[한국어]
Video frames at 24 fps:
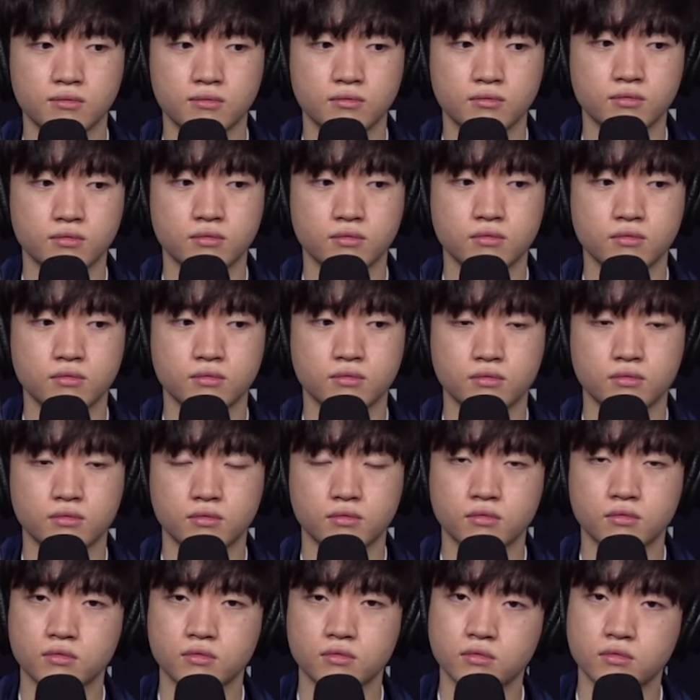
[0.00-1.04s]
음
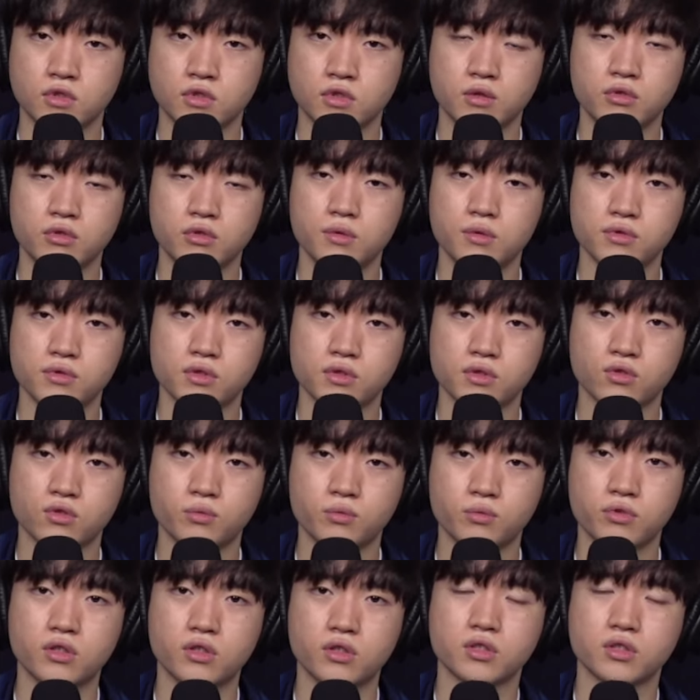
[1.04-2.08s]
이번 MS를
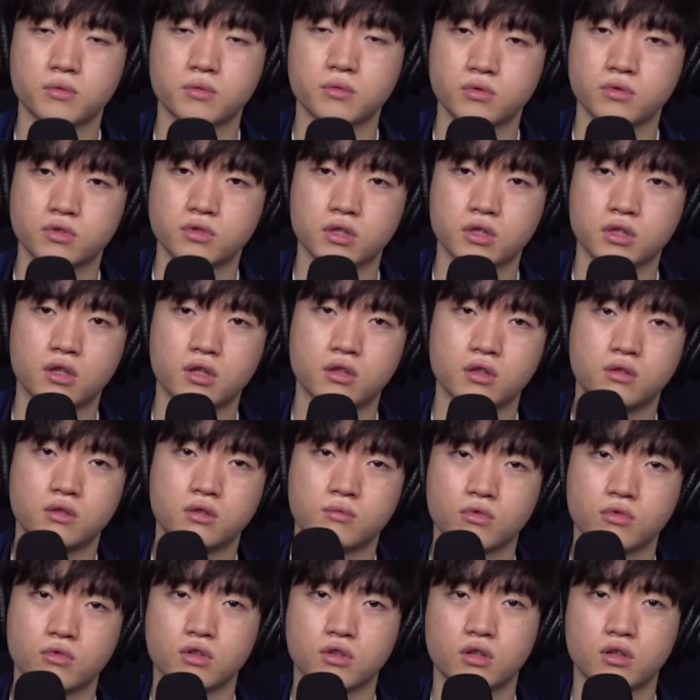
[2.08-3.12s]
총평하자면 그냥
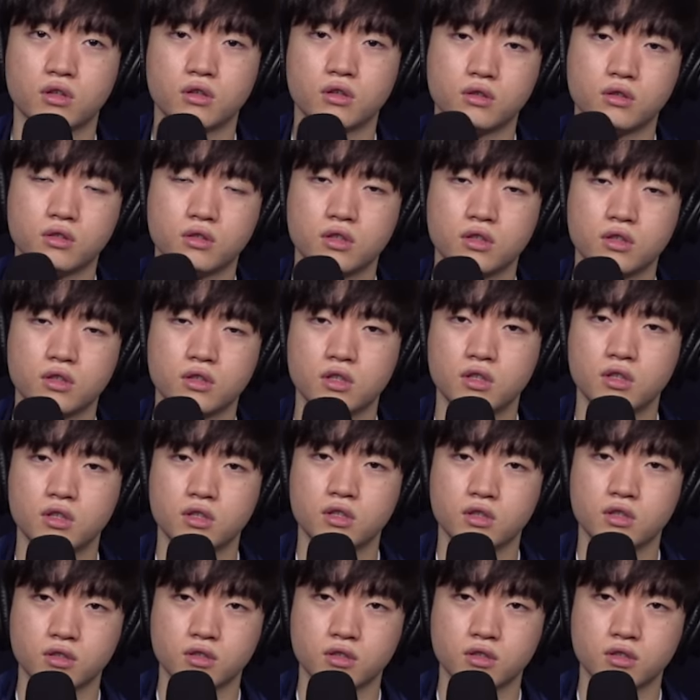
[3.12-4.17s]
뭔가
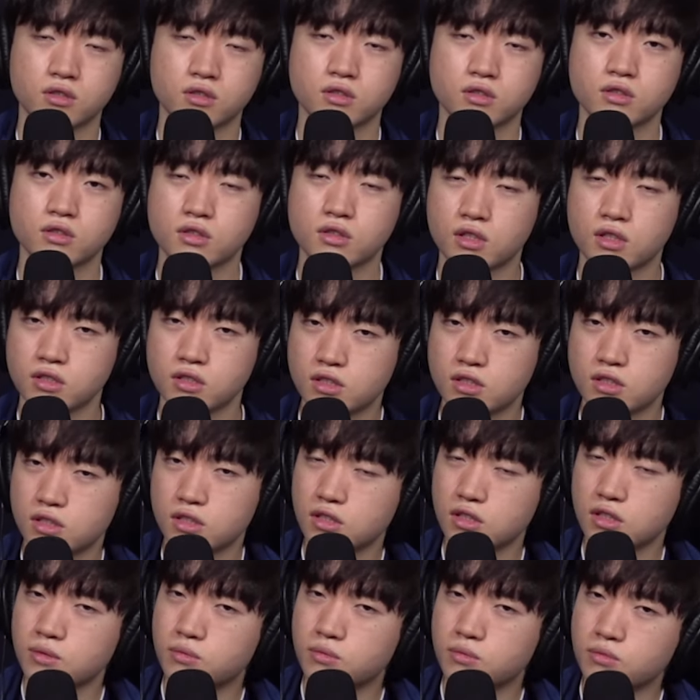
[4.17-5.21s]

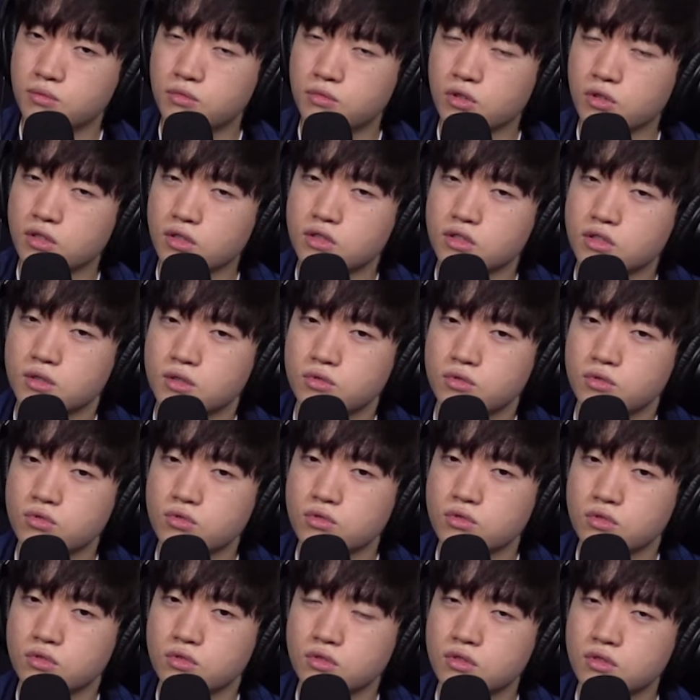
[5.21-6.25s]
끝까지 뭔가
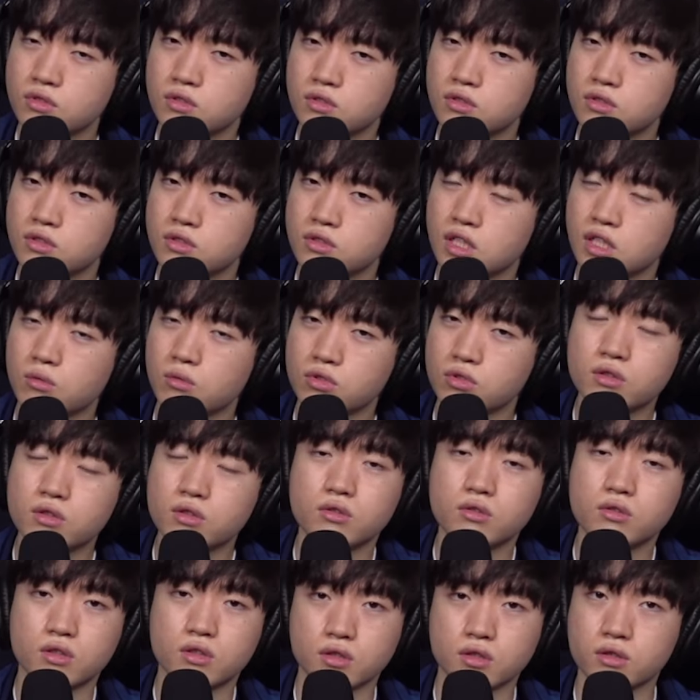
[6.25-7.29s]
집중을 잘
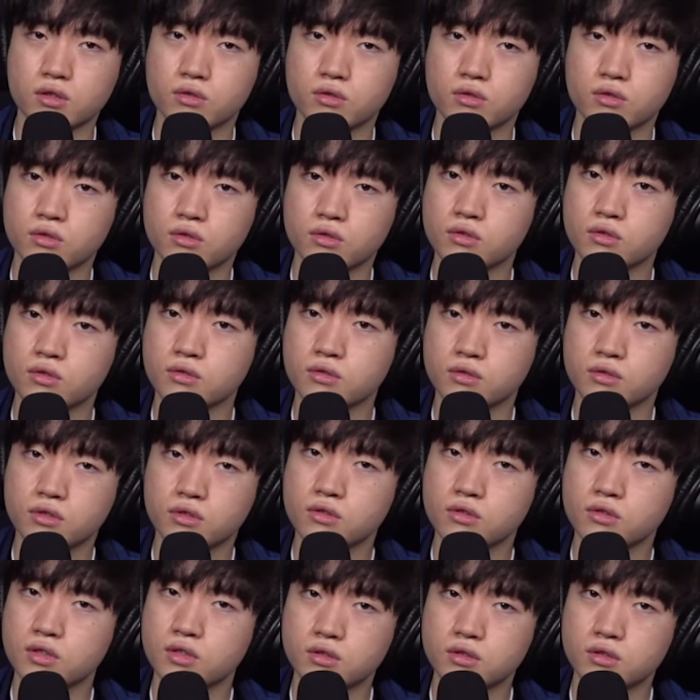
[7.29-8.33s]
못했던 것 같아서
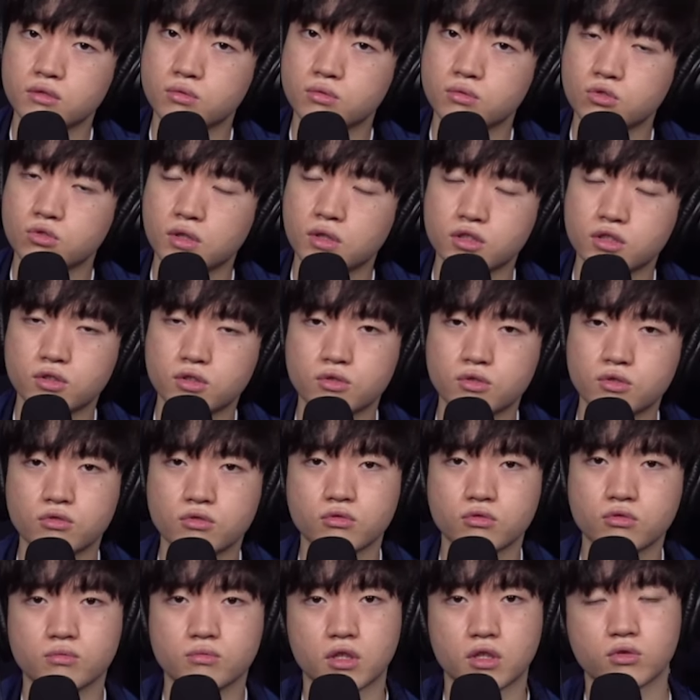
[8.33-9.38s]
그렇게 좀
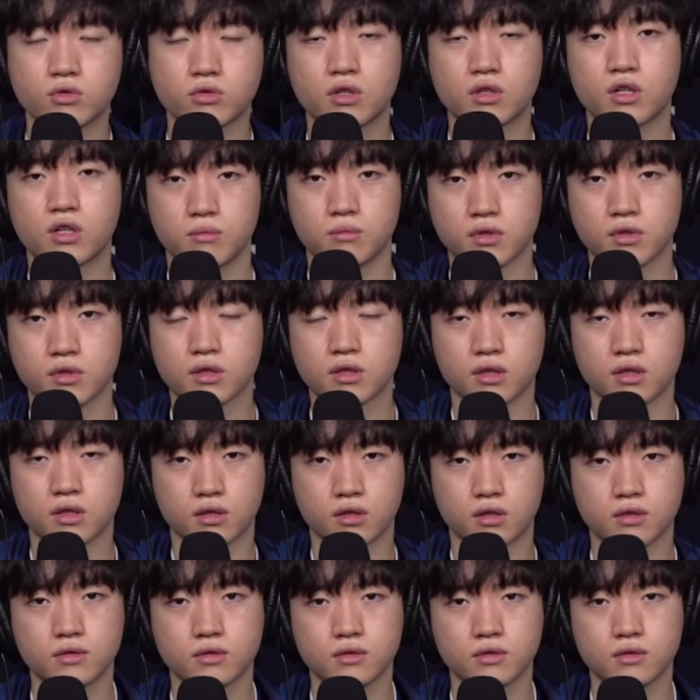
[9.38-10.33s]
아쉬웠다고 생각합니다.